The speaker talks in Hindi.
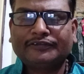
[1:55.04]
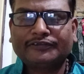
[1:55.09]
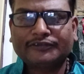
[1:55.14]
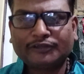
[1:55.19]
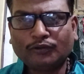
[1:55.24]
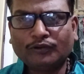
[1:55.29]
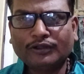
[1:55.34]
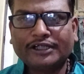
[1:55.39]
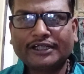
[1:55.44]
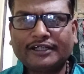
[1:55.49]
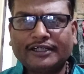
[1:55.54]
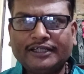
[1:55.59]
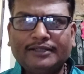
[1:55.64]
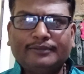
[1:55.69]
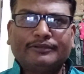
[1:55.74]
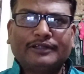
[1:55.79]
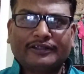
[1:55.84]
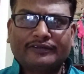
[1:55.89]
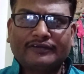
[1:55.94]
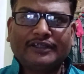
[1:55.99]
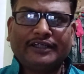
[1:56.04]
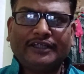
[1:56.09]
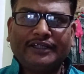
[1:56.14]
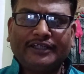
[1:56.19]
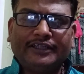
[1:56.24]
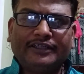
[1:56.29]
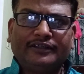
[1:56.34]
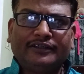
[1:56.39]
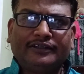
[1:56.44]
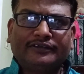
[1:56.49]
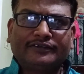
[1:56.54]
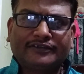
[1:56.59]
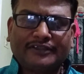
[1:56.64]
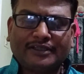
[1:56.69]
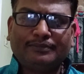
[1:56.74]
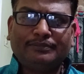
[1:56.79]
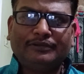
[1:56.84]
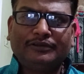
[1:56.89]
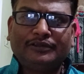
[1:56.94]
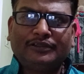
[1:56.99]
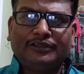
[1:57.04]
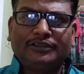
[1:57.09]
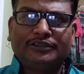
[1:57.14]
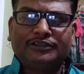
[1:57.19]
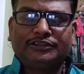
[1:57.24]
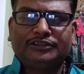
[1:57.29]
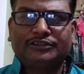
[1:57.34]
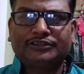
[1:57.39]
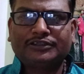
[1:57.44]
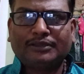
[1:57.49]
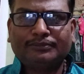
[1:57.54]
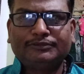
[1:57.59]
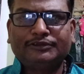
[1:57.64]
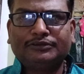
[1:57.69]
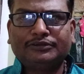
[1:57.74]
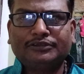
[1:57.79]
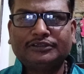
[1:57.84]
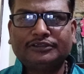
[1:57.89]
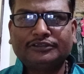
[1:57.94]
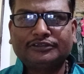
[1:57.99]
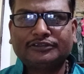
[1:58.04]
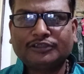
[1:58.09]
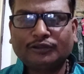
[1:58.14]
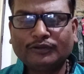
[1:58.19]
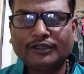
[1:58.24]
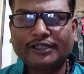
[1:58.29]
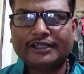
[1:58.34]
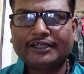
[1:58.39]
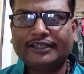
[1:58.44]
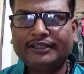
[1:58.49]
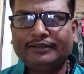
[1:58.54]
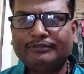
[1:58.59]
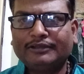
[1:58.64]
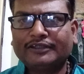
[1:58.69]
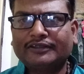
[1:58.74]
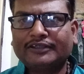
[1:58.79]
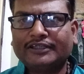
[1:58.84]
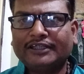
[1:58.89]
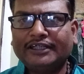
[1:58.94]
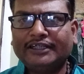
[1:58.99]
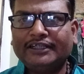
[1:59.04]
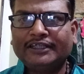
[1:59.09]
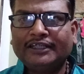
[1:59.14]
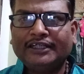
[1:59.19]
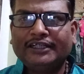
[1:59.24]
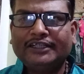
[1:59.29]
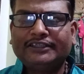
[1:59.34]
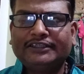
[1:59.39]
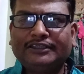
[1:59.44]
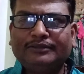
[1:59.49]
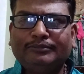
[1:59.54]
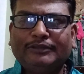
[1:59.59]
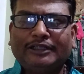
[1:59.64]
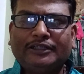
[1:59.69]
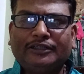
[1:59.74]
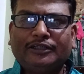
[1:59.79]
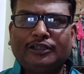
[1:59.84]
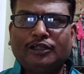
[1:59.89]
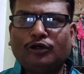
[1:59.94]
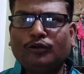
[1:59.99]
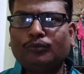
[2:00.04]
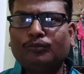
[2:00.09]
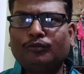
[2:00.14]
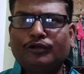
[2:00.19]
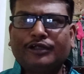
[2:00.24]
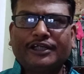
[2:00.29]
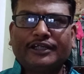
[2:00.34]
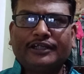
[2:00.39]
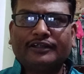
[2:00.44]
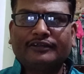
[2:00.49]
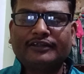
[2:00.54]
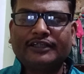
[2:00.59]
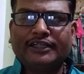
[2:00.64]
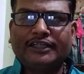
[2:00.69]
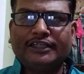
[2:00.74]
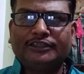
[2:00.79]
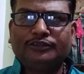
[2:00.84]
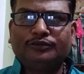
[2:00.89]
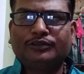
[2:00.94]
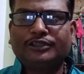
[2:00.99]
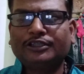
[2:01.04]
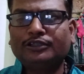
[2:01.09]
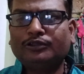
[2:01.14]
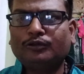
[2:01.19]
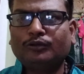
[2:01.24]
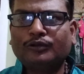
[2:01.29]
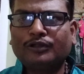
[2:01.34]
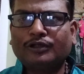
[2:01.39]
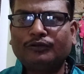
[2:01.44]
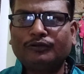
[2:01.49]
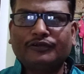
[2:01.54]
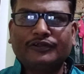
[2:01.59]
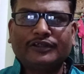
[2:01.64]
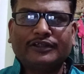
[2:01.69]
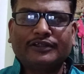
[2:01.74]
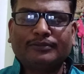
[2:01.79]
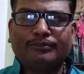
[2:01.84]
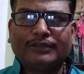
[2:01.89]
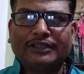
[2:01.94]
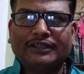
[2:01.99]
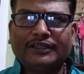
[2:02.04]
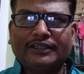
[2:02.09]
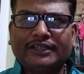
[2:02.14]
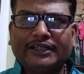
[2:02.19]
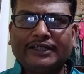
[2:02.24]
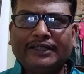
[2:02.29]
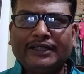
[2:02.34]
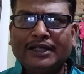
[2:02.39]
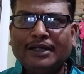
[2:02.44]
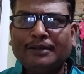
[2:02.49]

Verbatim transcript: सौ के करीब रत्न हैं सब सब सौ के करीब रत्न हैं जिनमें नौ मुख्य रत्न हैं जो कि नौ ग्रहों से संबंधित हैं